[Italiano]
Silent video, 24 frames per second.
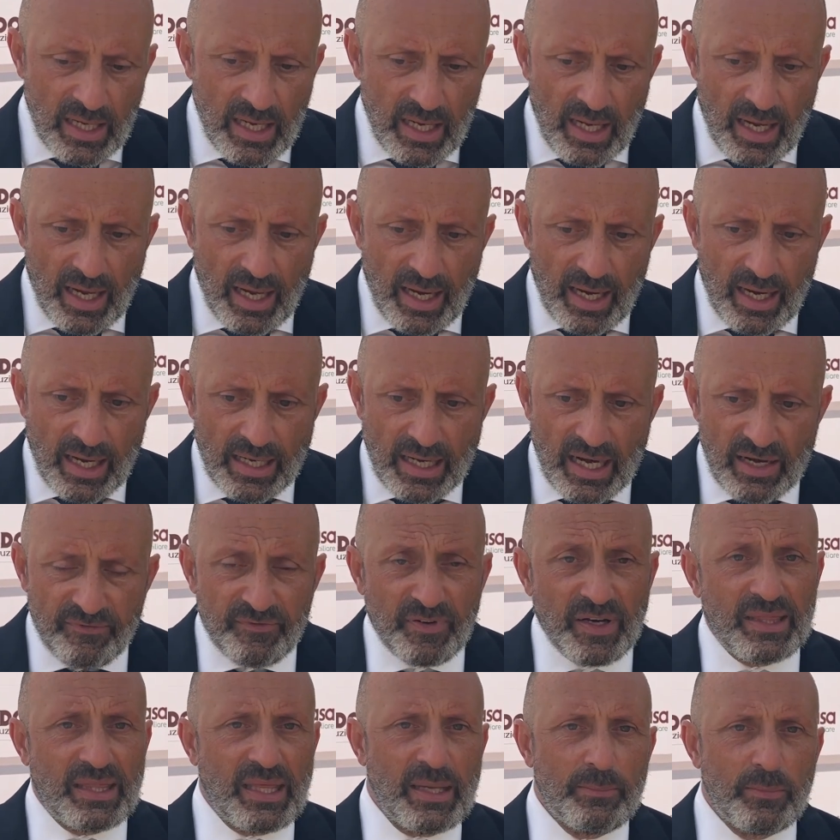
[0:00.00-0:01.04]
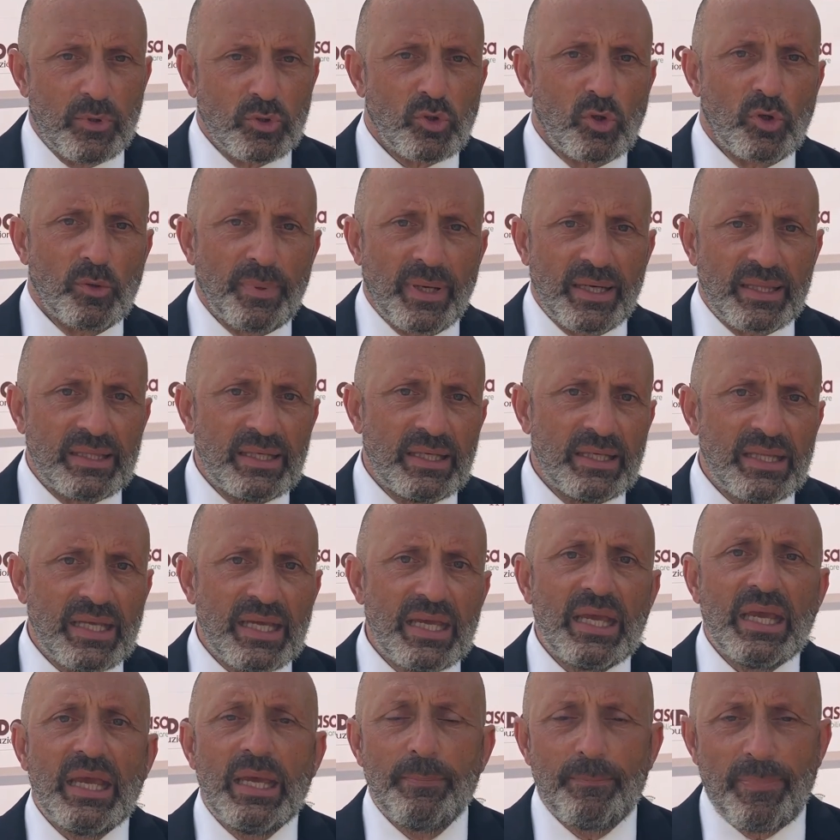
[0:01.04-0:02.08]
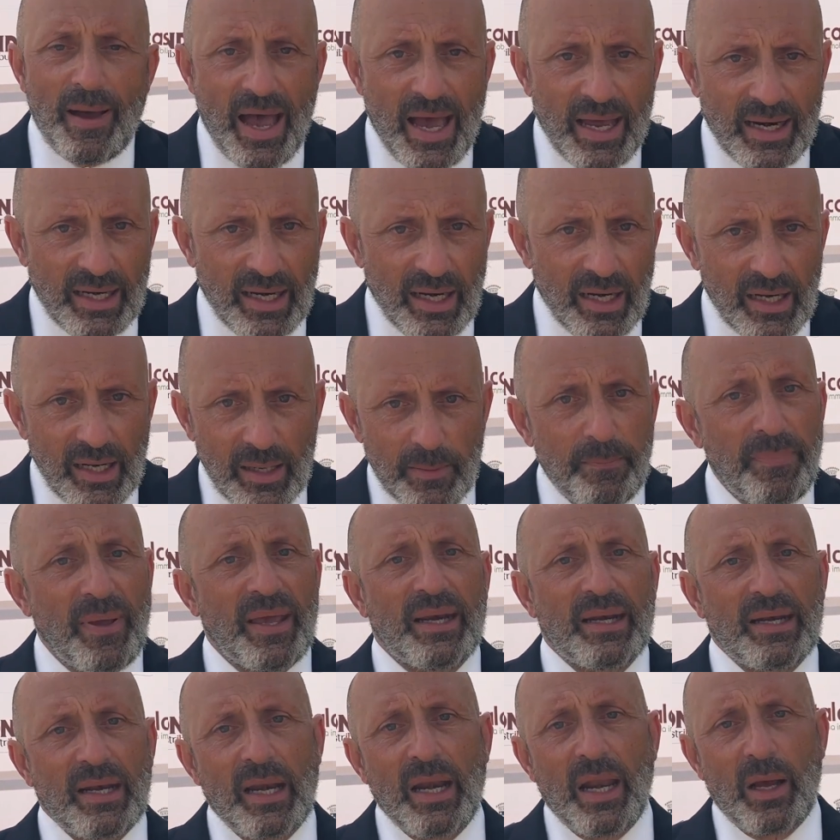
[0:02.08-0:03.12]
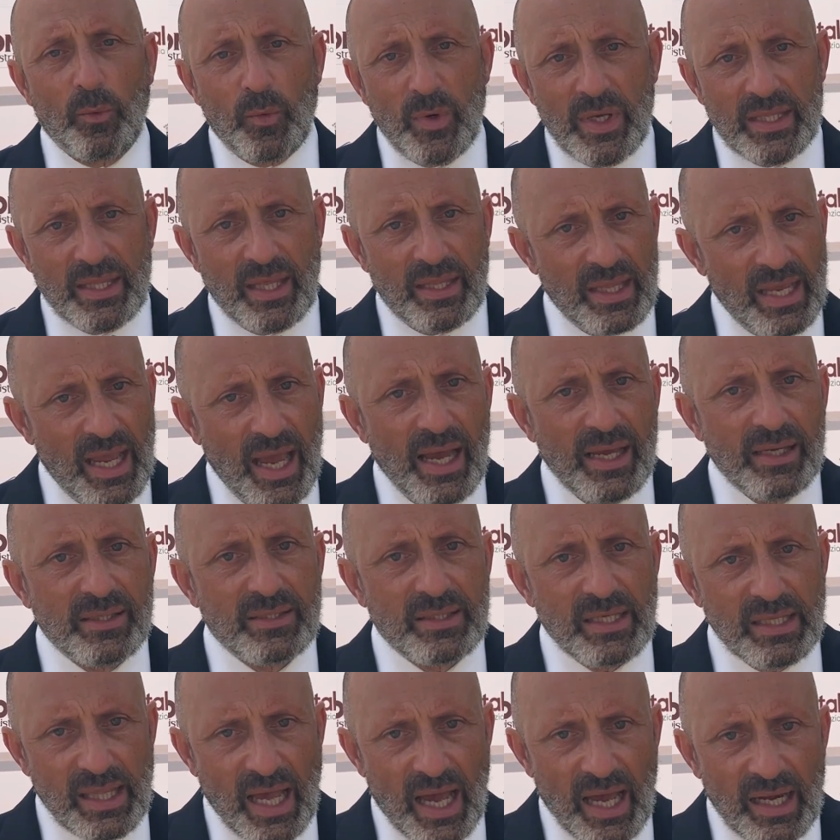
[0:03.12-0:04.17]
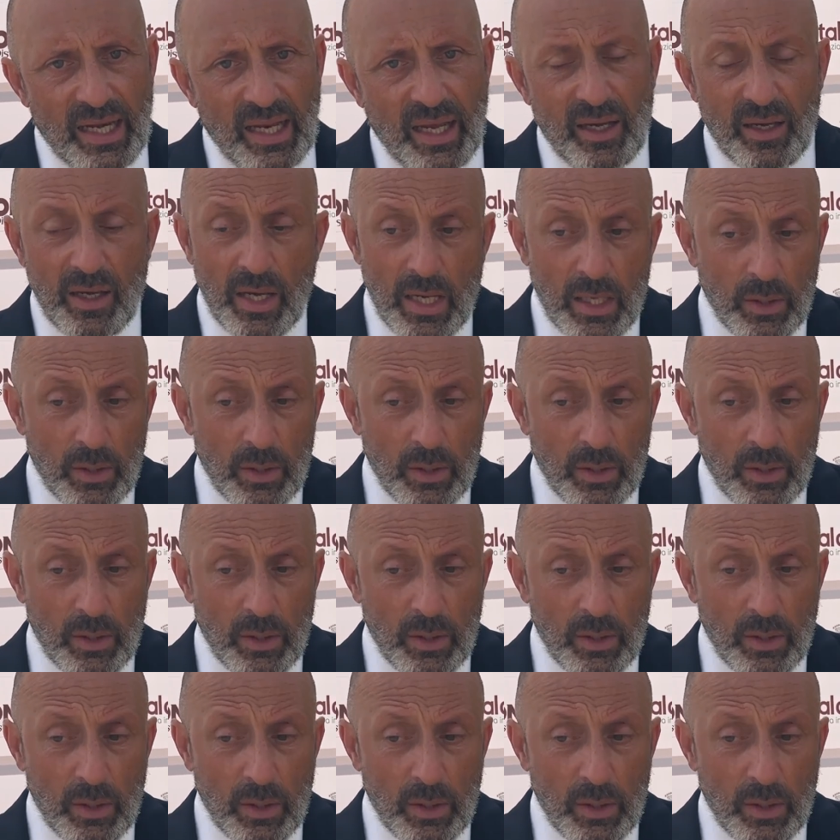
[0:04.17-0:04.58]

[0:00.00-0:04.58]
E nel frattempo sono partiti i panel per la guida di AIS Italia,